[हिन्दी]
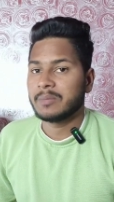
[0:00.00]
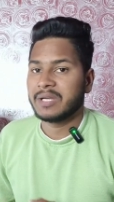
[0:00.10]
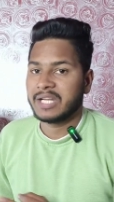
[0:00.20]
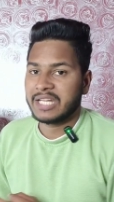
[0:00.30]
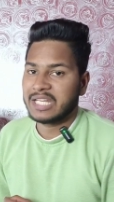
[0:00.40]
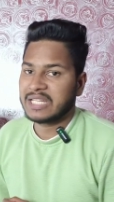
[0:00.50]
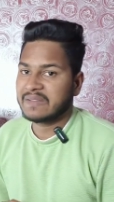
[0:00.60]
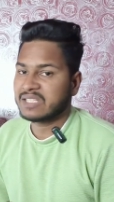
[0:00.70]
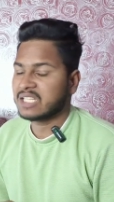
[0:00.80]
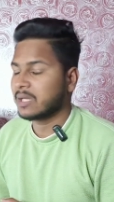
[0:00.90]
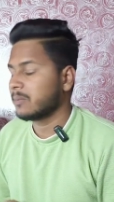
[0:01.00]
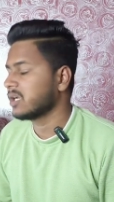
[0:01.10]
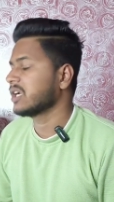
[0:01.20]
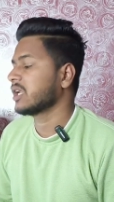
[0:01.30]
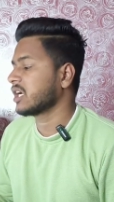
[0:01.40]
जो कि मीडिया टेक की तरफ से आता है
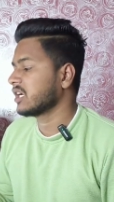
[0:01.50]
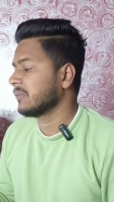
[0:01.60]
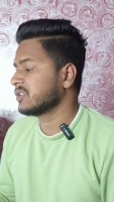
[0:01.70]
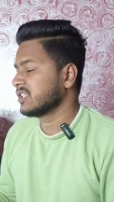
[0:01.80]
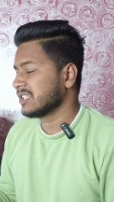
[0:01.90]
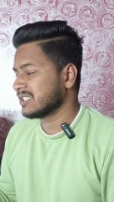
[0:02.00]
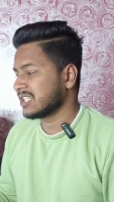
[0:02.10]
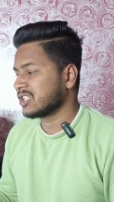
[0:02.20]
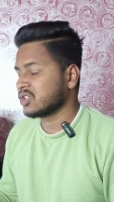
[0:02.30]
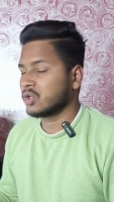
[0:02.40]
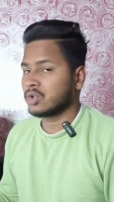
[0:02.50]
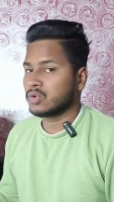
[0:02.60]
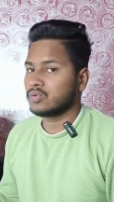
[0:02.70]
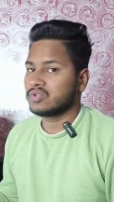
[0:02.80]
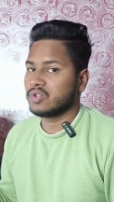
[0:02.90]
मीडिया टेक का डायमेंसिटी सिक्स जीरो
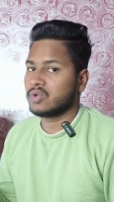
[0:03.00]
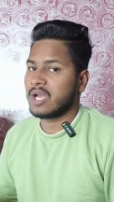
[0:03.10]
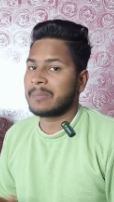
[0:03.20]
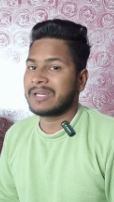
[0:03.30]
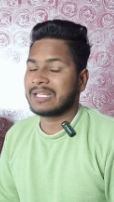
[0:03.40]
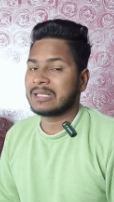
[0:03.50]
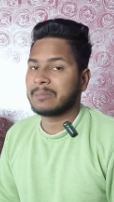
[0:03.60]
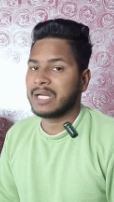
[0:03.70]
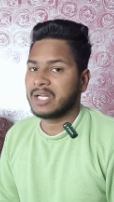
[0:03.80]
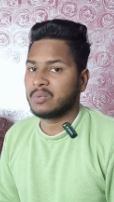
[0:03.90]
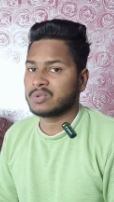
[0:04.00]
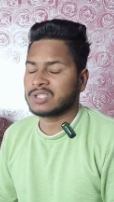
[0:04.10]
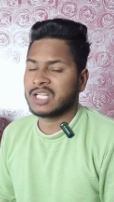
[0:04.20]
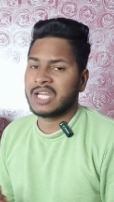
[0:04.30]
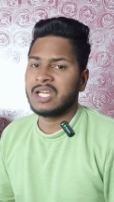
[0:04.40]
टू जीरो यहाँ पर एकदम ब्रांड न्यू
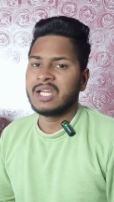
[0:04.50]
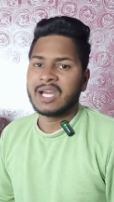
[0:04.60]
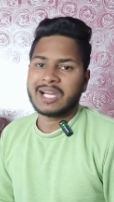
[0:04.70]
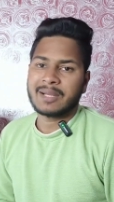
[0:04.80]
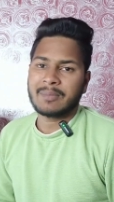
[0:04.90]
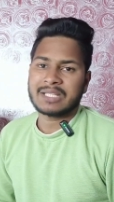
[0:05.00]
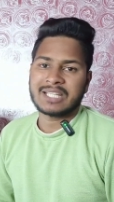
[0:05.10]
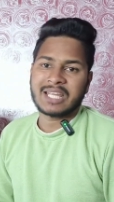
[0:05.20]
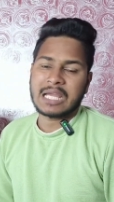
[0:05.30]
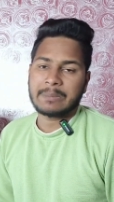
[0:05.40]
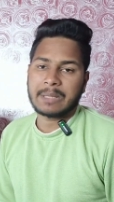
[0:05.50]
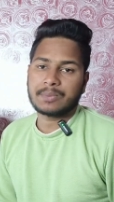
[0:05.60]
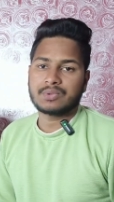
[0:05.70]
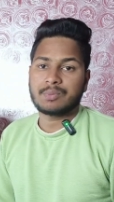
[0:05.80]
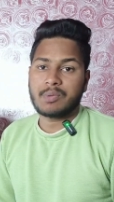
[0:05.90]
प्रोसेसर है अगर हम बात करें कि यहाँ पर
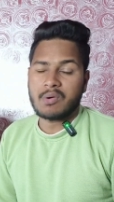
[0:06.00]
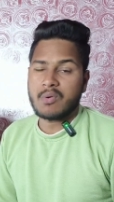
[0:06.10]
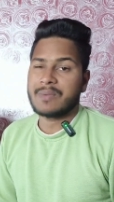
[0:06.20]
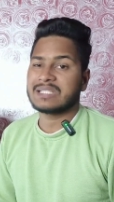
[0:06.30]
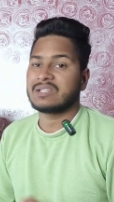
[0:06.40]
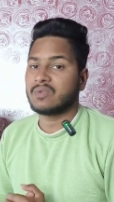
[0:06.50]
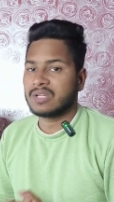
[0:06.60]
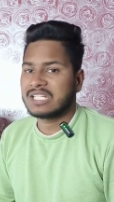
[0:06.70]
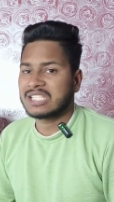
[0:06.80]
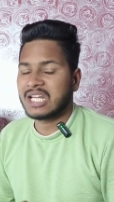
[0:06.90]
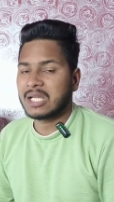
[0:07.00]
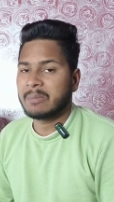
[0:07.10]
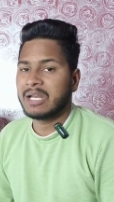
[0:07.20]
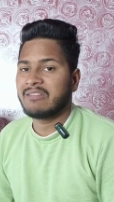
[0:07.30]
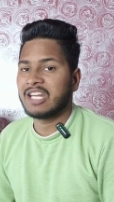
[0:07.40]
आपको जो परफॉर्मेंस है वो किस तरह
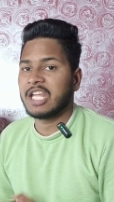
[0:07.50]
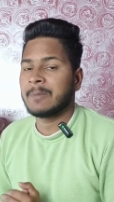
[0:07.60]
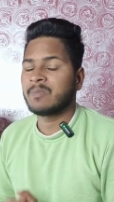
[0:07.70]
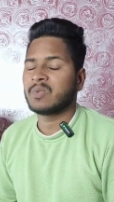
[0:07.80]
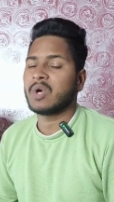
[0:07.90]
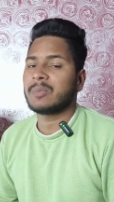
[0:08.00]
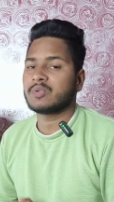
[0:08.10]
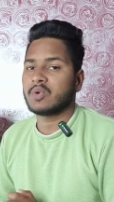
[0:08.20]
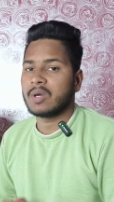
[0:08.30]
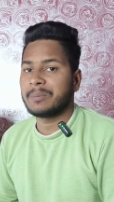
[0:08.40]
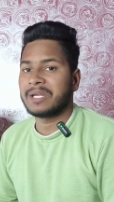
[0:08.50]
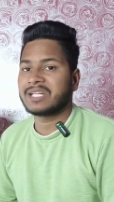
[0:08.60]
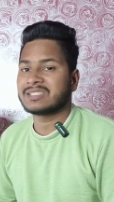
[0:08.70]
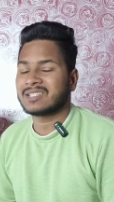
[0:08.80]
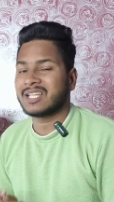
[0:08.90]
की मिलने वाली है तो आप इसको
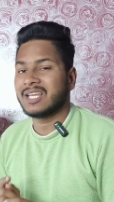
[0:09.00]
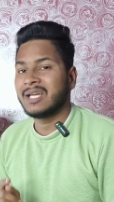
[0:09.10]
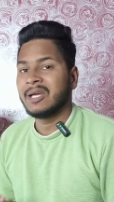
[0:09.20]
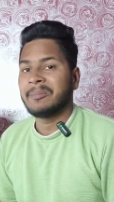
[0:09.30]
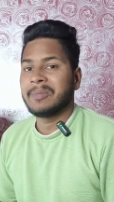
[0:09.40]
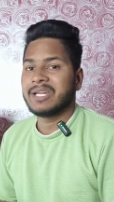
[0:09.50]
कंपेयर कर सकते हैं